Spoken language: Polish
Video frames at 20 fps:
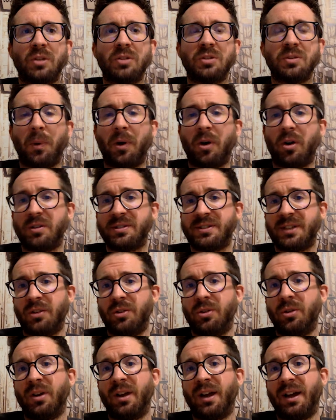Sporo
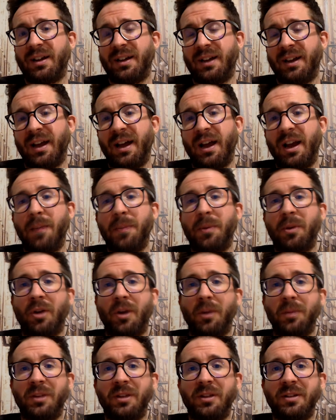ostatnio na kanale
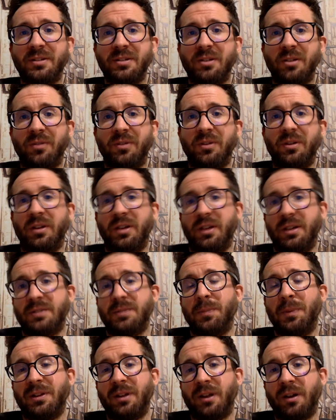Program Tenisowy jest
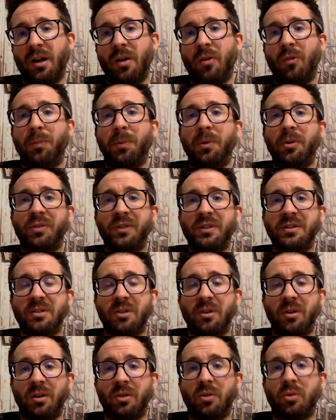materiałów
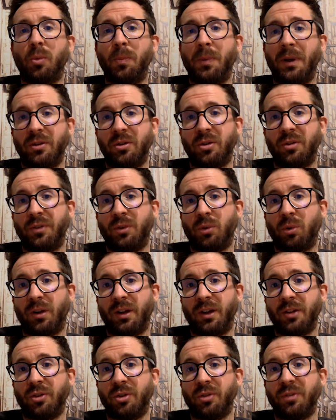poświęconych Hubertowi
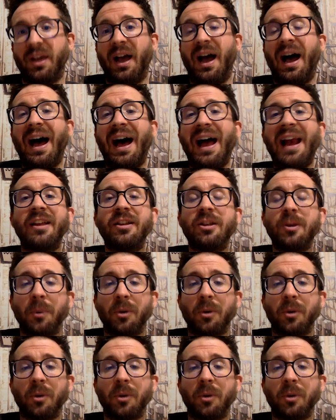Hurkaczowi, ale nie